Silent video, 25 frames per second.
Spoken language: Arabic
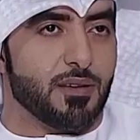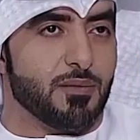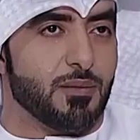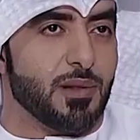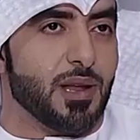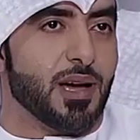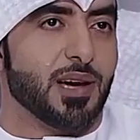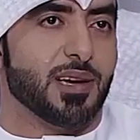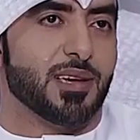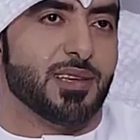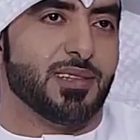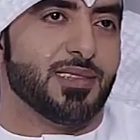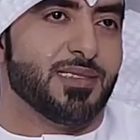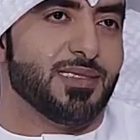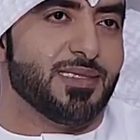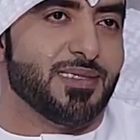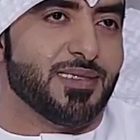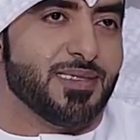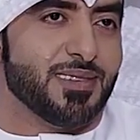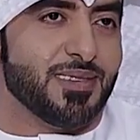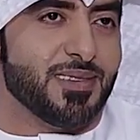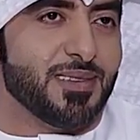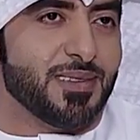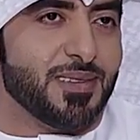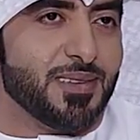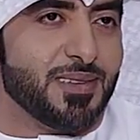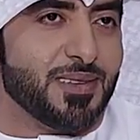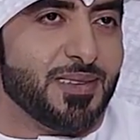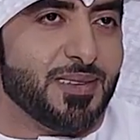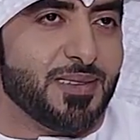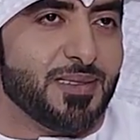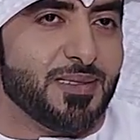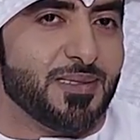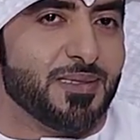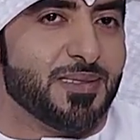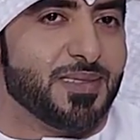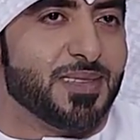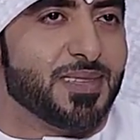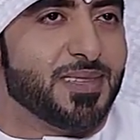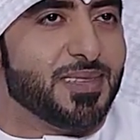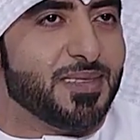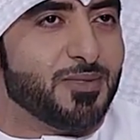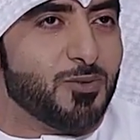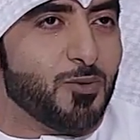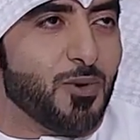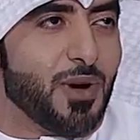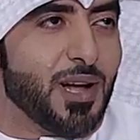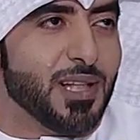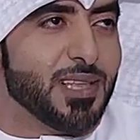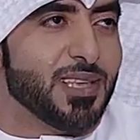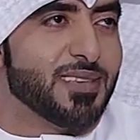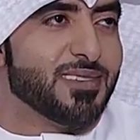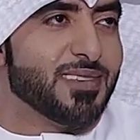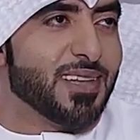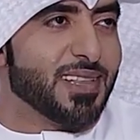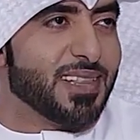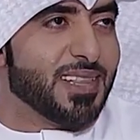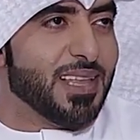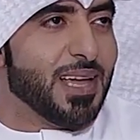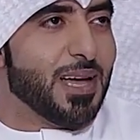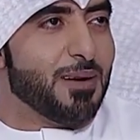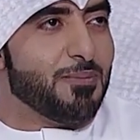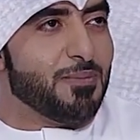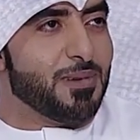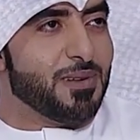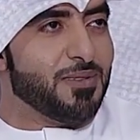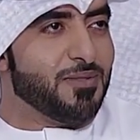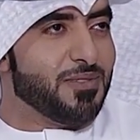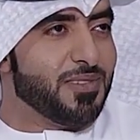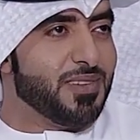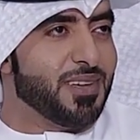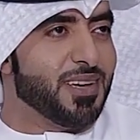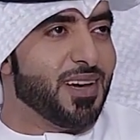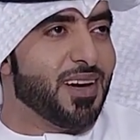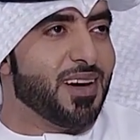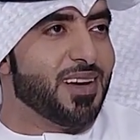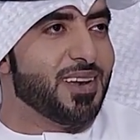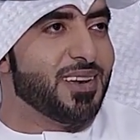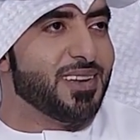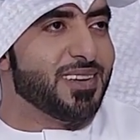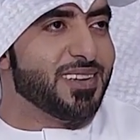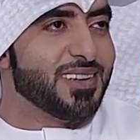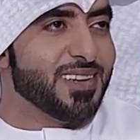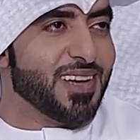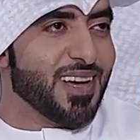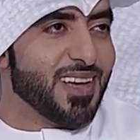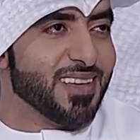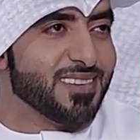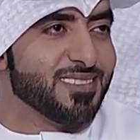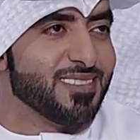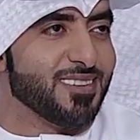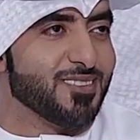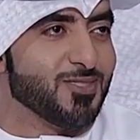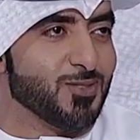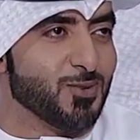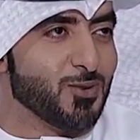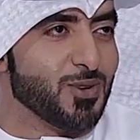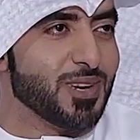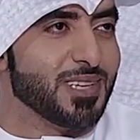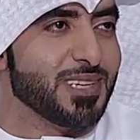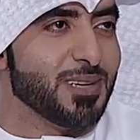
لكن الواحد ينسى التعب في حال انه حصل صور